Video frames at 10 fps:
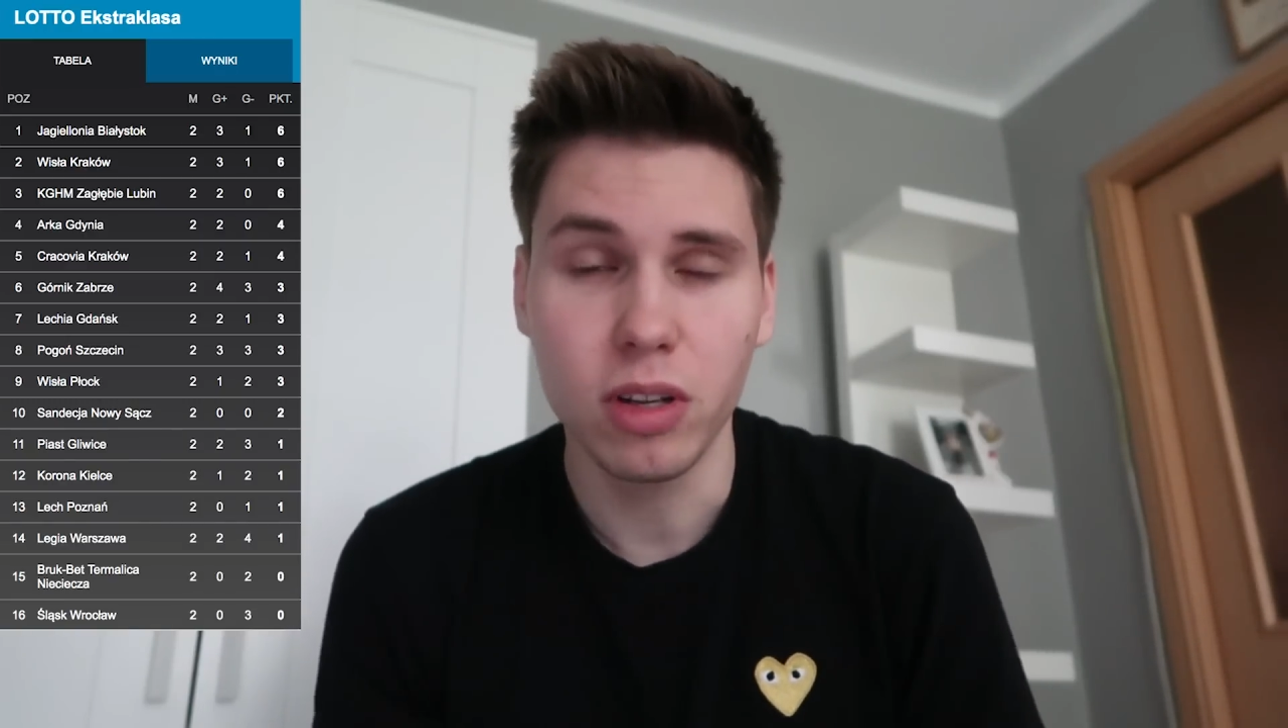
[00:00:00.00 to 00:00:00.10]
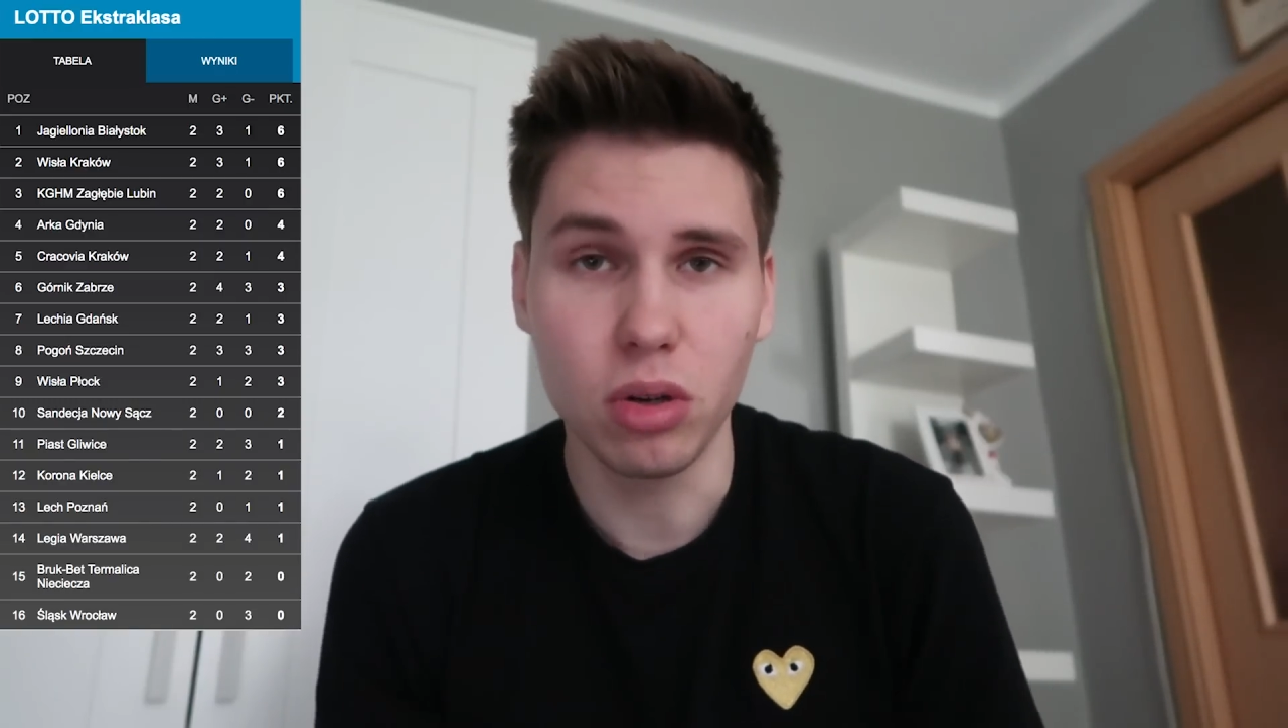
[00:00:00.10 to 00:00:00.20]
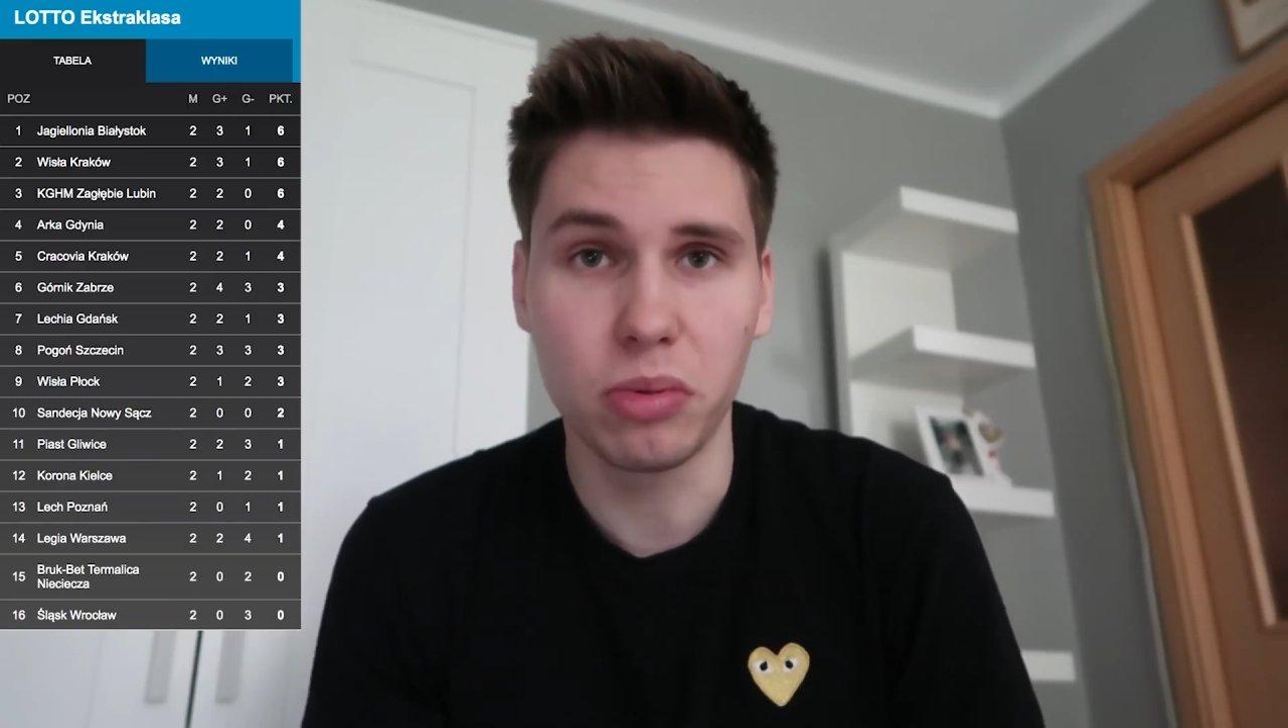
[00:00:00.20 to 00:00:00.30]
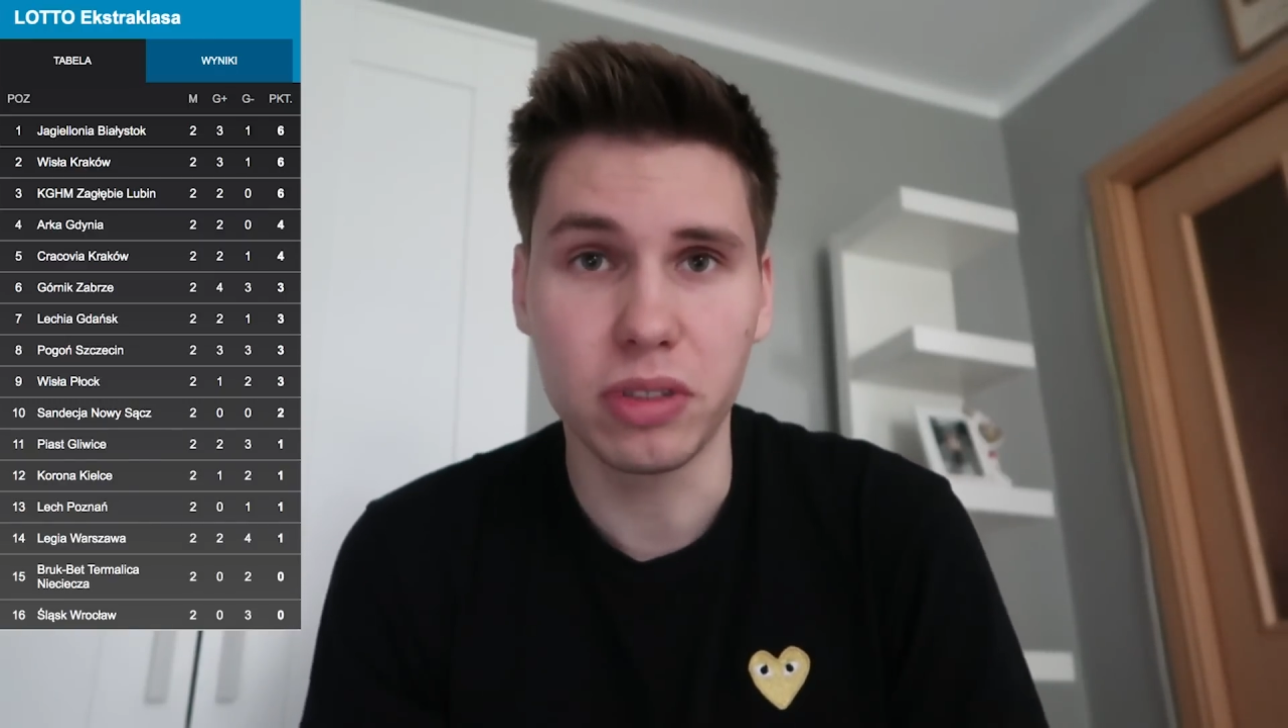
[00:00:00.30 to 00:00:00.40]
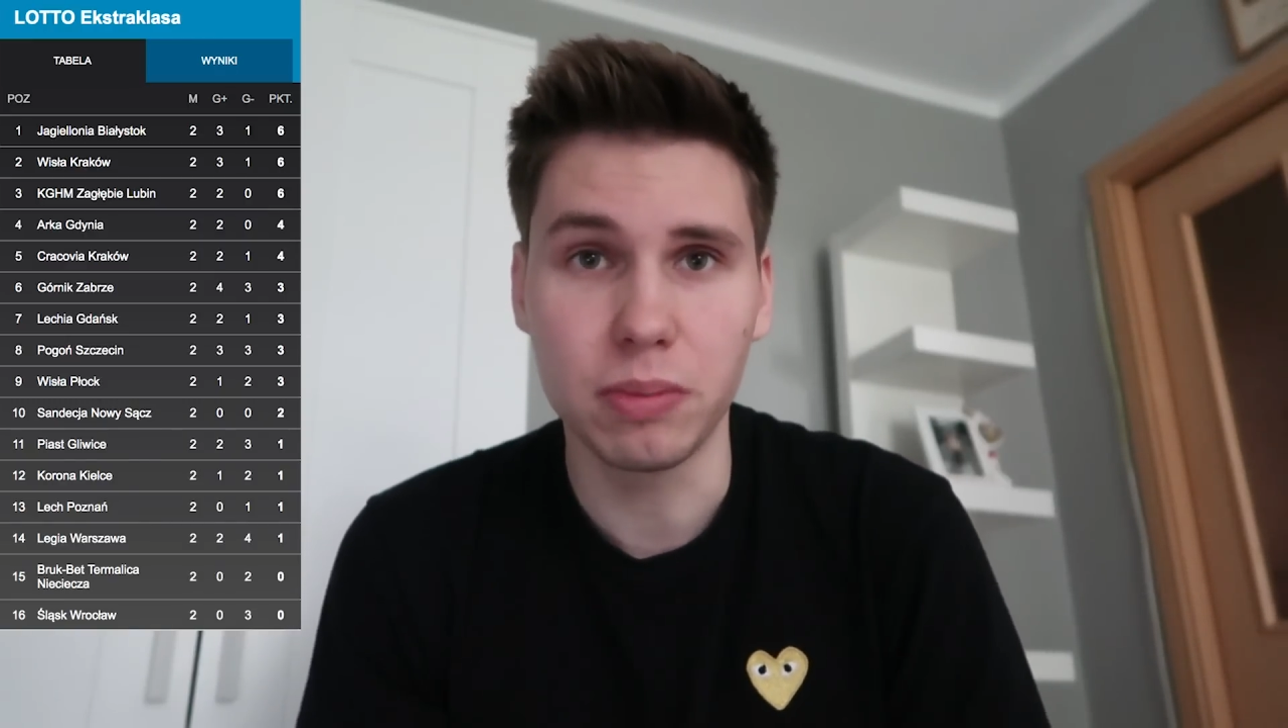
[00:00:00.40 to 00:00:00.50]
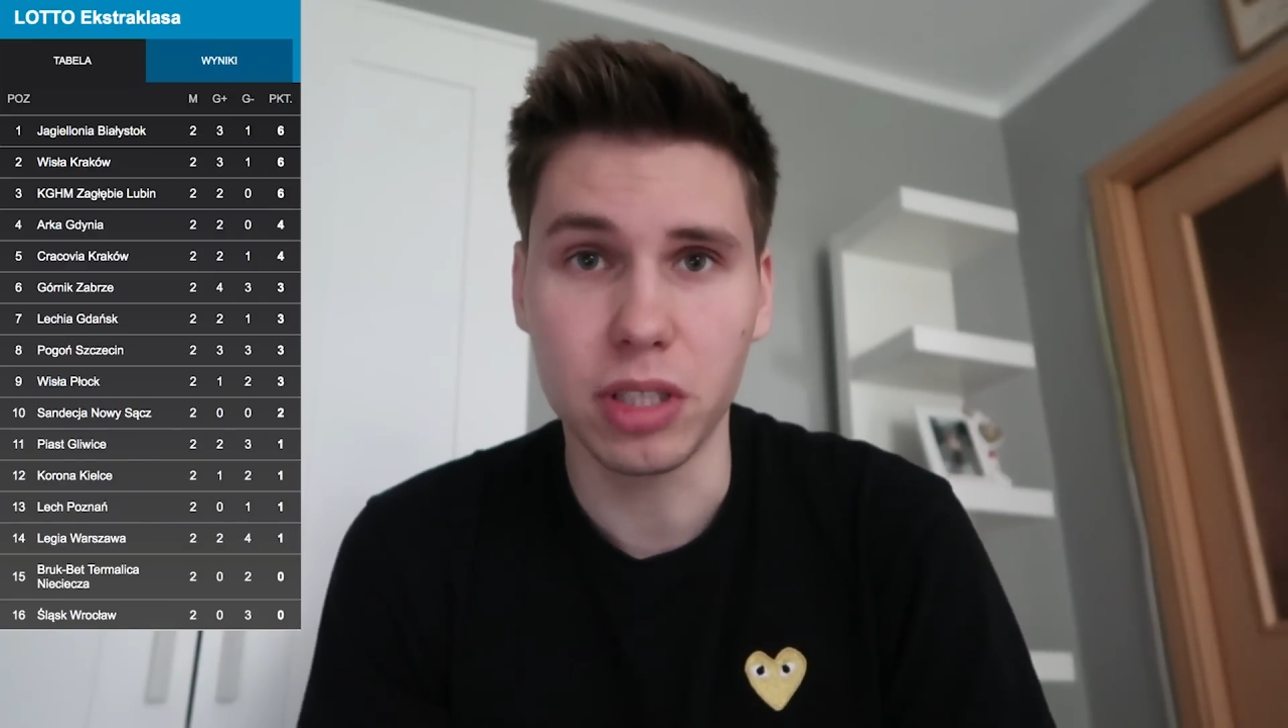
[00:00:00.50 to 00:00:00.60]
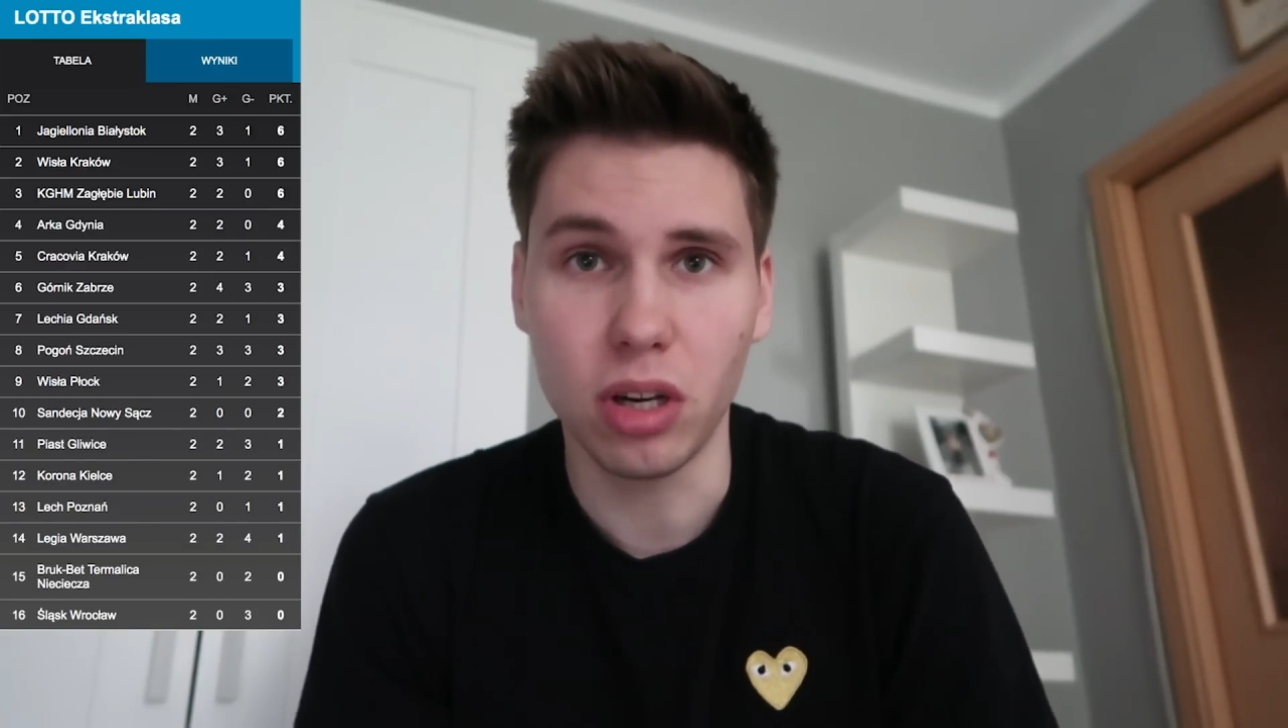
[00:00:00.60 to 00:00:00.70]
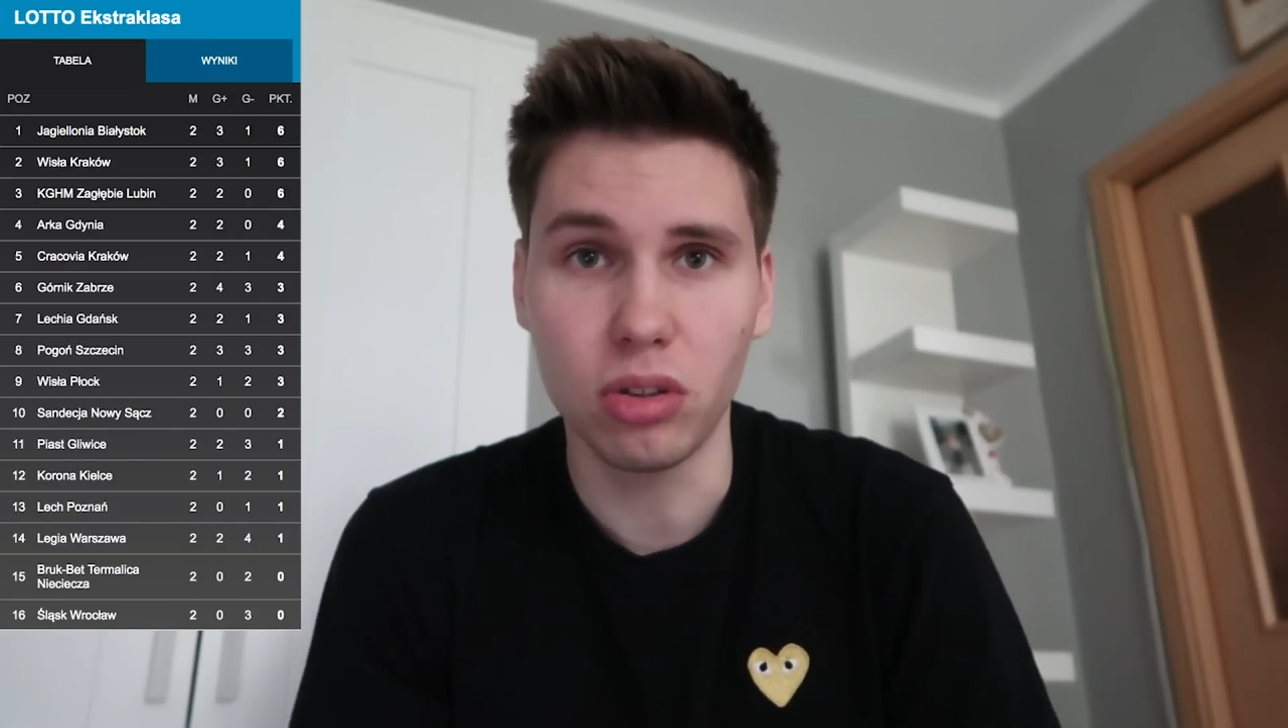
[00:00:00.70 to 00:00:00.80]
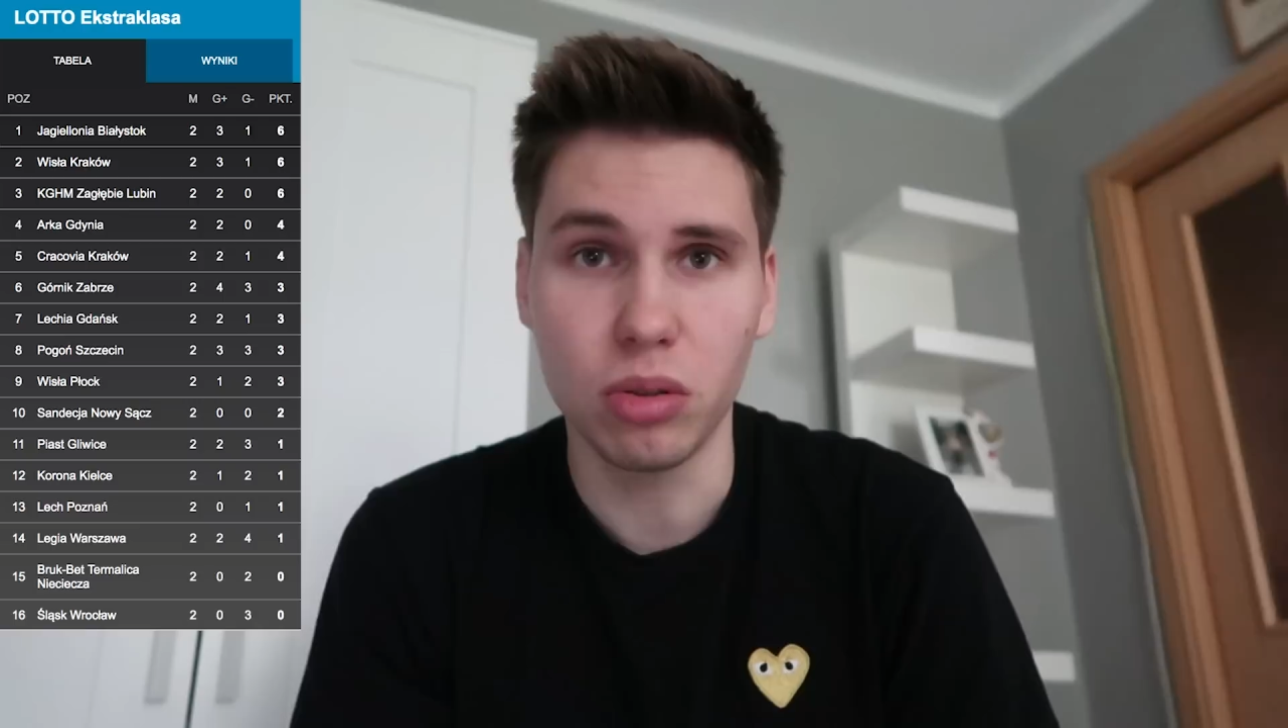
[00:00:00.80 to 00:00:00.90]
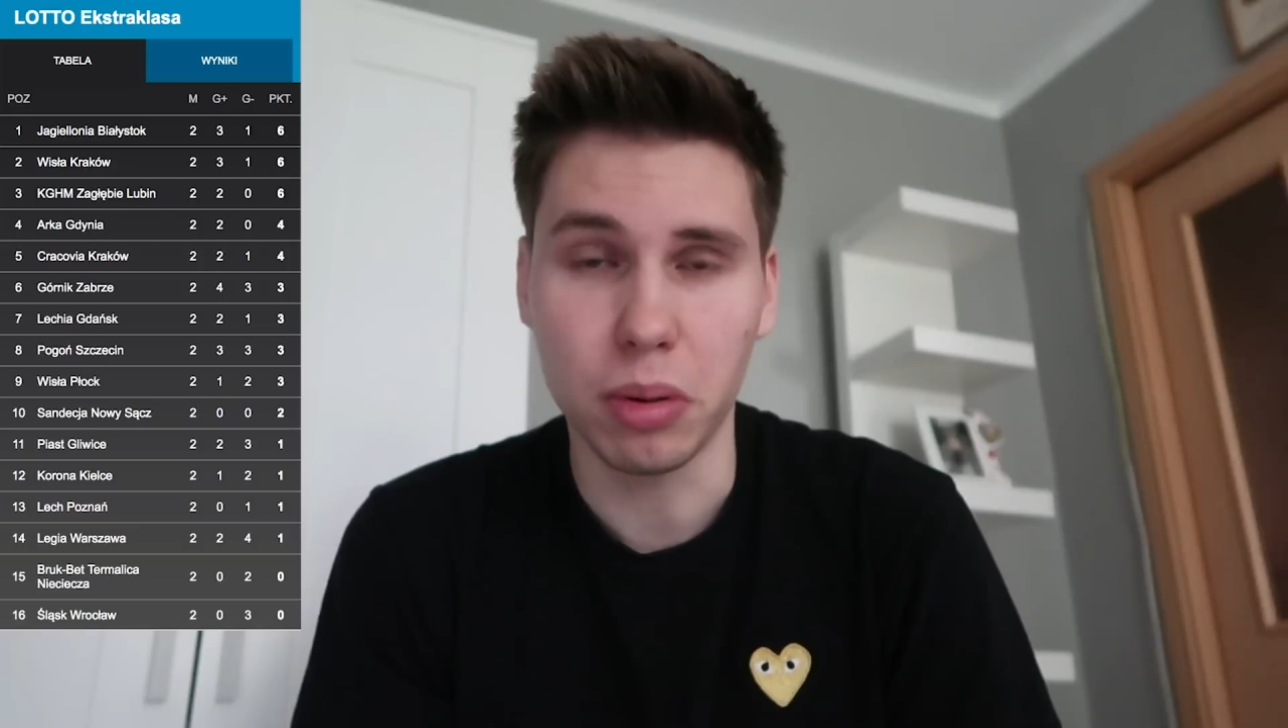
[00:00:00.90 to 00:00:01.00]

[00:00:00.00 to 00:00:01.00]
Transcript: lub w tym tygodniu